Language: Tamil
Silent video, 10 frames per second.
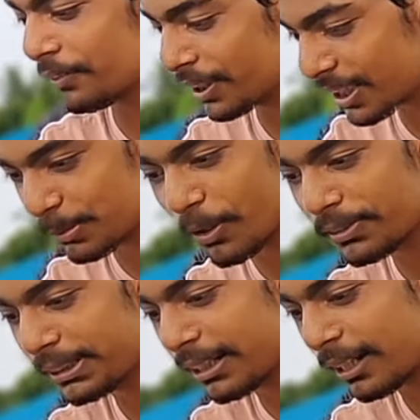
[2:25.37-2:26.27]
வித்தியாசமாக
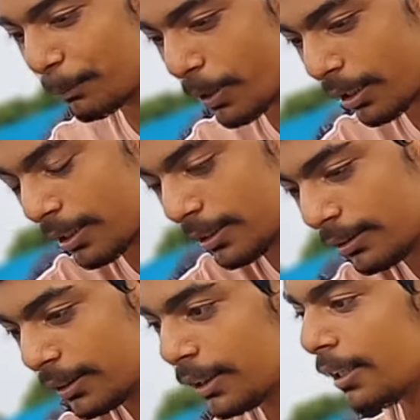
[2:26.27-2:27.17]
வச்சிருக்காங்கன்னு பார்க்கலாம்
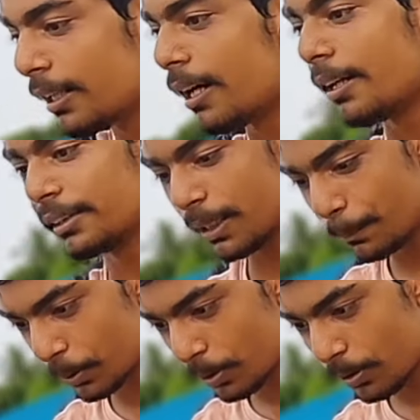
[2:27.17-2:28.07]

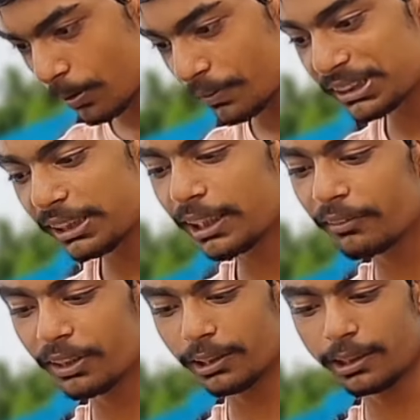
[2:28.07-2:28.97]
அதுக்கப்புறம் விசிலிங்
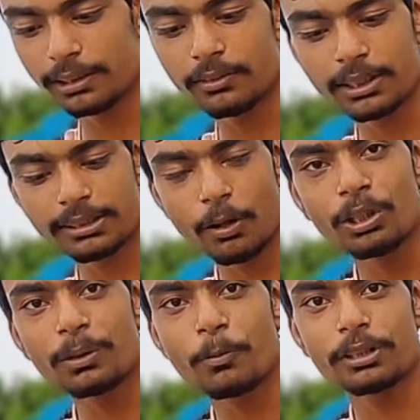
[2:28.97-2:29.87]
வீல் இது வந்து
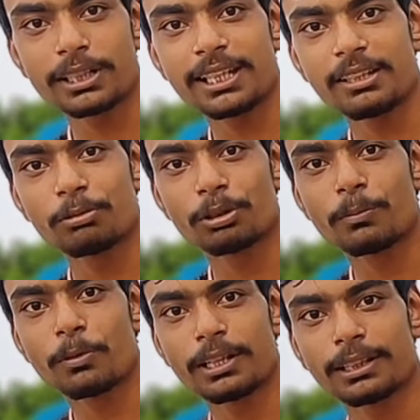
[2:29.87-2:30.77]
சவுண்டு போட்டுனே சுத்தம்
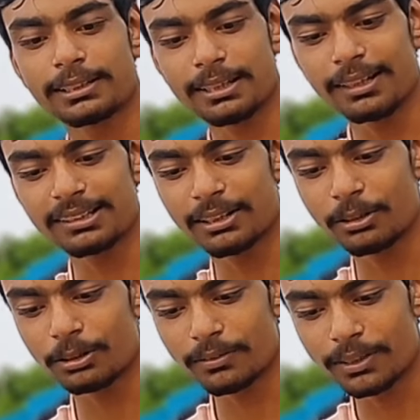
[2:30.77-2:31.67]
போல் இருக்குது சங்கு
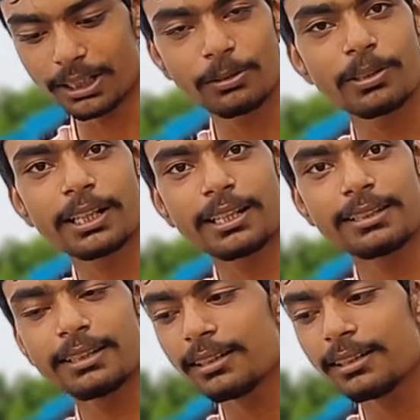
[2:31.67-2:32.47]
சக்கரம் தான் வேறு எதுவும் கிடையாது